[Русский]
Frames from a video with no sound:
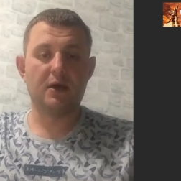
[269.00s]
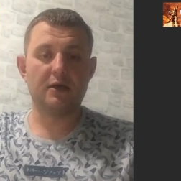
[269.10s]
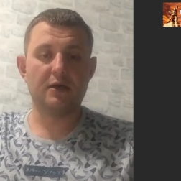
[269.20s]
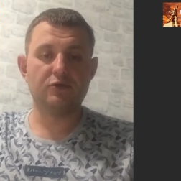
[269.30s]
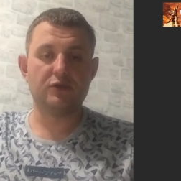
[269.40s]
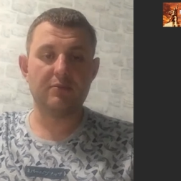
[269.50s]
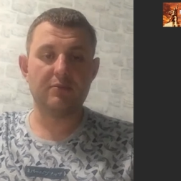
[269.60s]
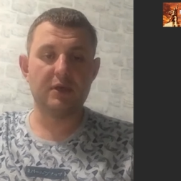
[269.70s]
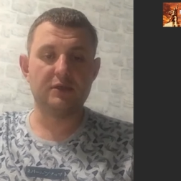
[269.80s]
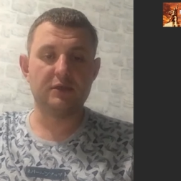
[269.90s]
Я хочу
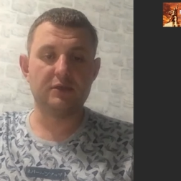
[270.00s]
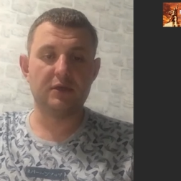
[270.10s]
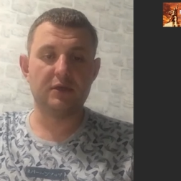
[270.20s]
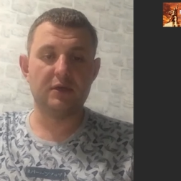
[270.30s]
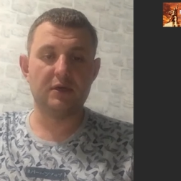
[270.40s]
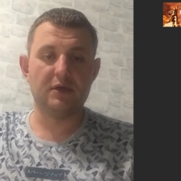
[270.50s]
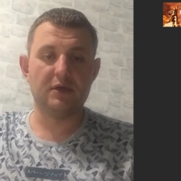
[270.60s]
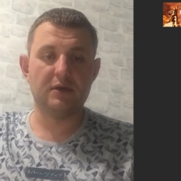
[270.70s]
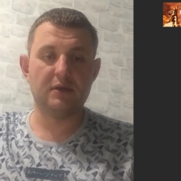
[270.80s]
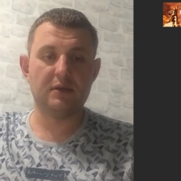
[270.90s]
заметить
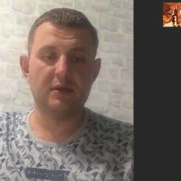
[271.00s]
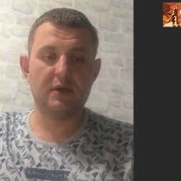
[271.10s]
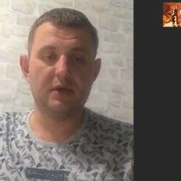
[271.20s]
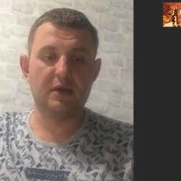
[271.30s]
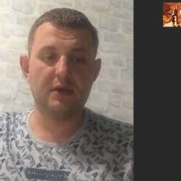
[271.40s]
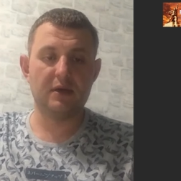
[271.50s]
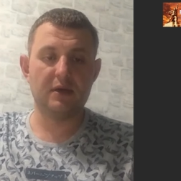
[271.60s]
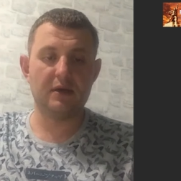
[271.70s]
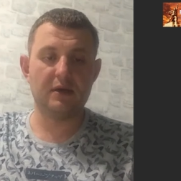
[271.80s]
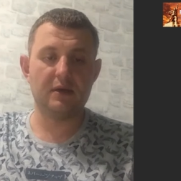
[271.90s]
э,
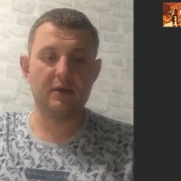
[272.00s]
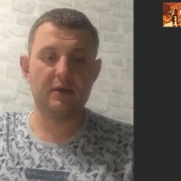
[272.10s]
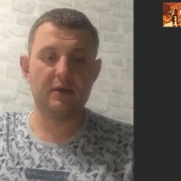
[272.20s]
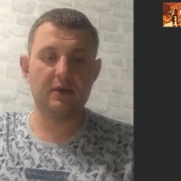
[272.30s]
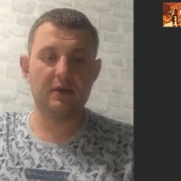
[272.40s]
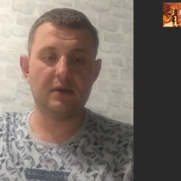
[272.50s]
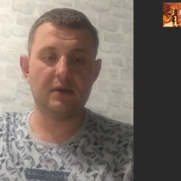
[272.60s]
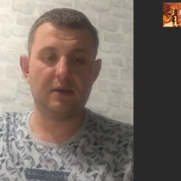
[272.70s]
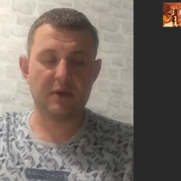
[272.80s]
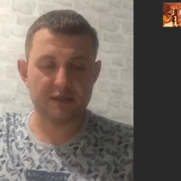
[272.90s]
на
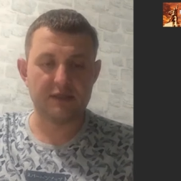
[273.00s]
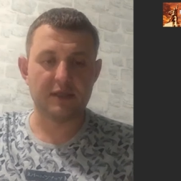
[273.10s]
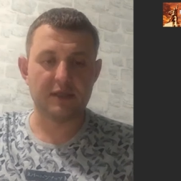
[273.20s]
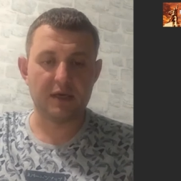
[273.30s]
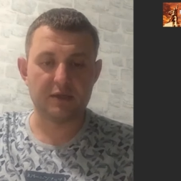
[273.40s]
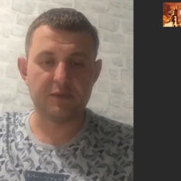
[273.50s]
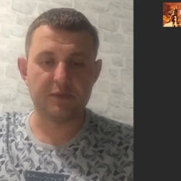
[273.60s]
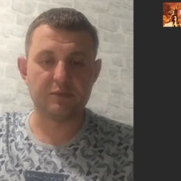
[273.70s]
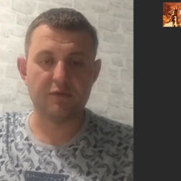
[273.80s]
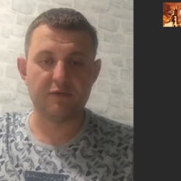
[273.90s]
обратить на это
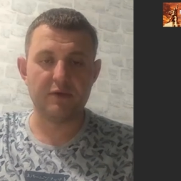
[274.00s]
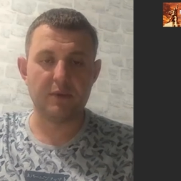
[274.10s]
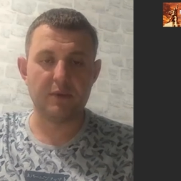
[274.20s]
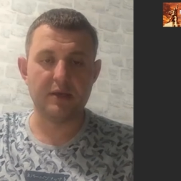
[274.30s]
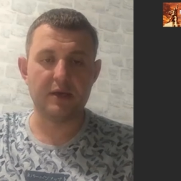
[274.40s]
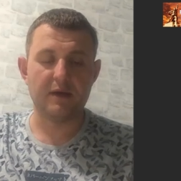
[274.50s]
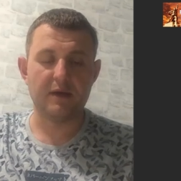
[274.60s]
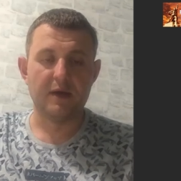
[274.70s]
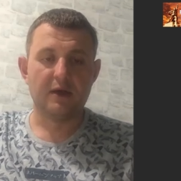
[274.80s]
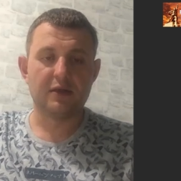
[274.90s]
письмо
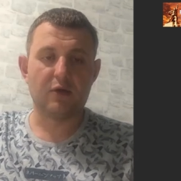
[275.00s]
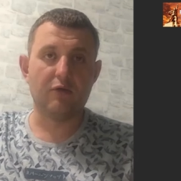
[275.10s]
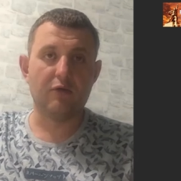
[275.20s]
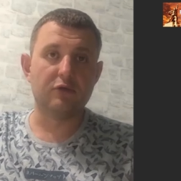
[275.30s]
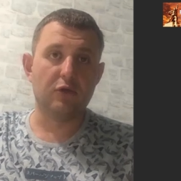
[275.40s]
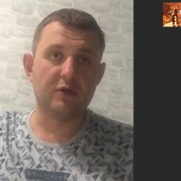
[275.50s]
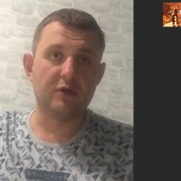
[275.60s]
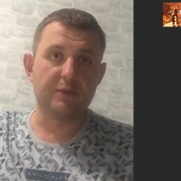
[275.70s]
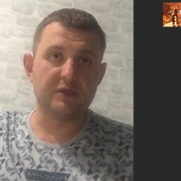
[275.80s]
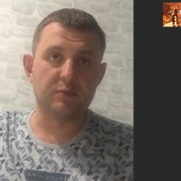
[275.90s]
внимание. Такого
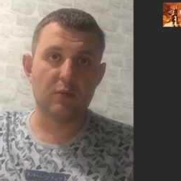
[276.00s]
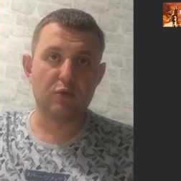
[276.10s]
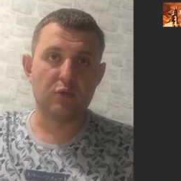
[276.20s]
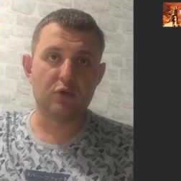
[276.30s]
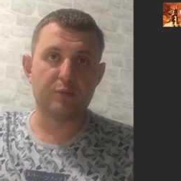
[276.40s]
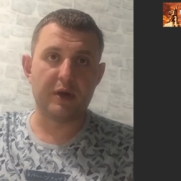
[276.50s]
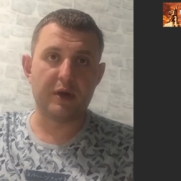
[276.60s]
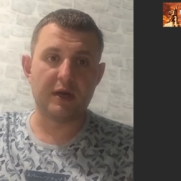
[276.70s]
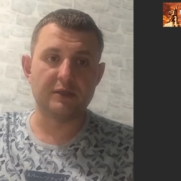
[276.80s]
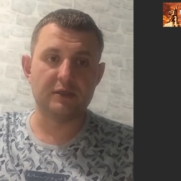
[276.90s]
толка письма могут
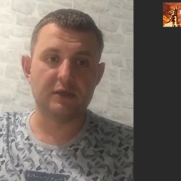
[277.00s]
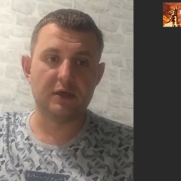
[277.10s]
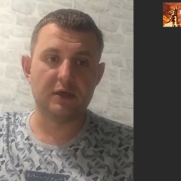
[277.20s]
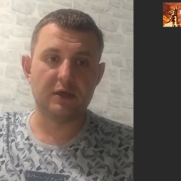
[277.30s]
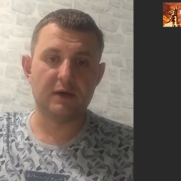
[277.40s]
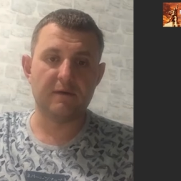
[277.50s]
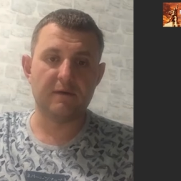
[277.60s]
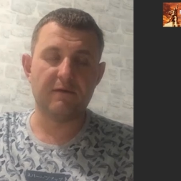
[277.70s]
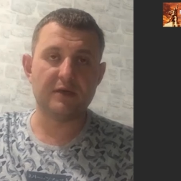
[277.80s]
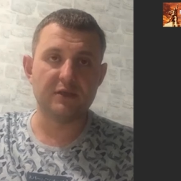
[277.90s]
приходить э,
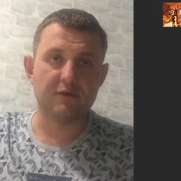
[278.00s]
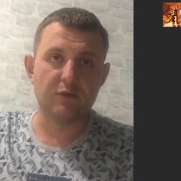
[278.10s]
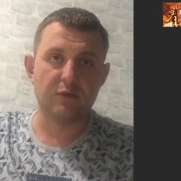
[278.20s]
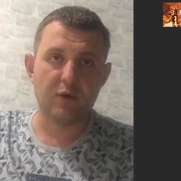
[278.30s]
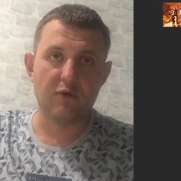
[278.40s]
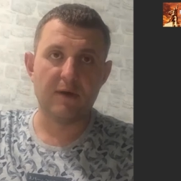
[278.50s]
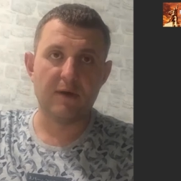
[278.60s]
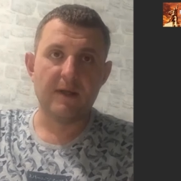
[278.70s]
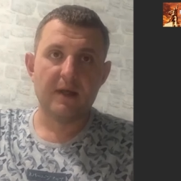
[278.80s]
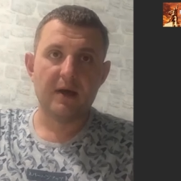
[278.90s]
в актив
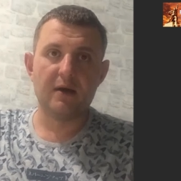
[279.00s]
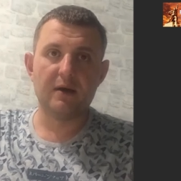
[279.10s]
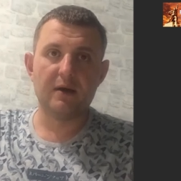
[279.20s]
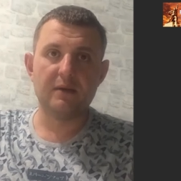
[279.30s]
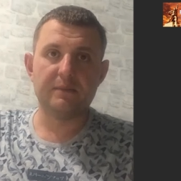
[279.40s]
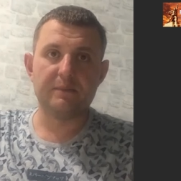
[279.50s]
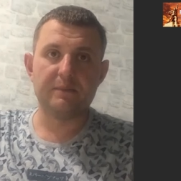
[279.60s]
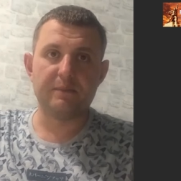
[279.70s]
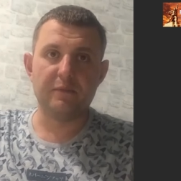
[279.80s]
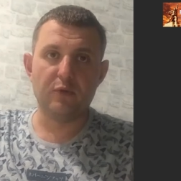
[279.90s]
любого э,
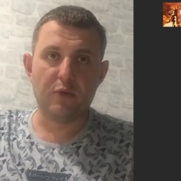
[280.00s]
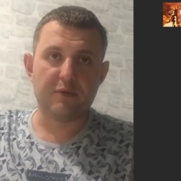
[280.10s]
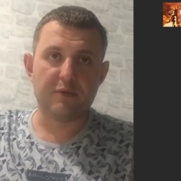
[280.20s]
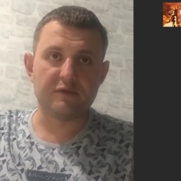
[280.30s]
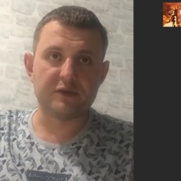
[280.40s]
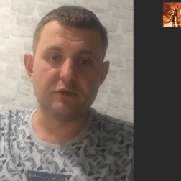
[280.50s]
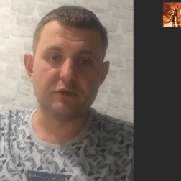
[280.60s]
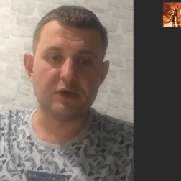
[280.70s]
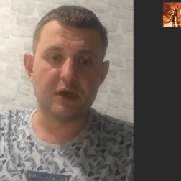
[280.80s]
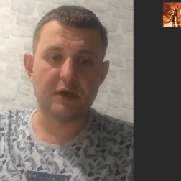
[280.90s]
любой
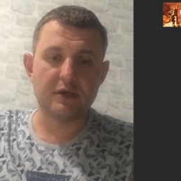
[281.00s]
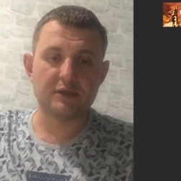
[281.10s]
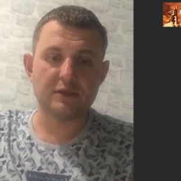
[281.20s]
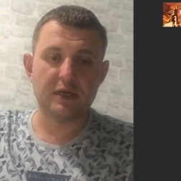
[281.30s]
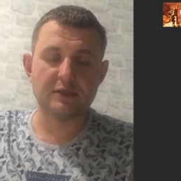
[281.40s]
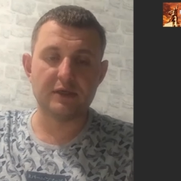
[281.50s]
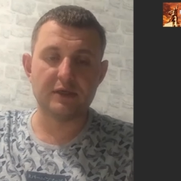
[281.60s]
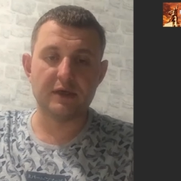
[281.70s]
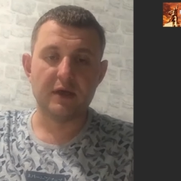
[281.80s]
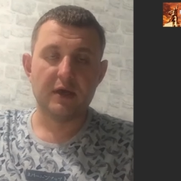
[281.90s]
профсоюзной
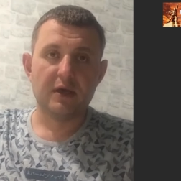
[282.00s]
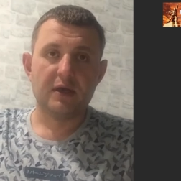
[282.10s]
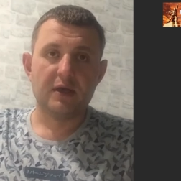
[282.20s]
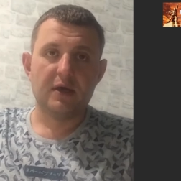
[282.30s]
организации,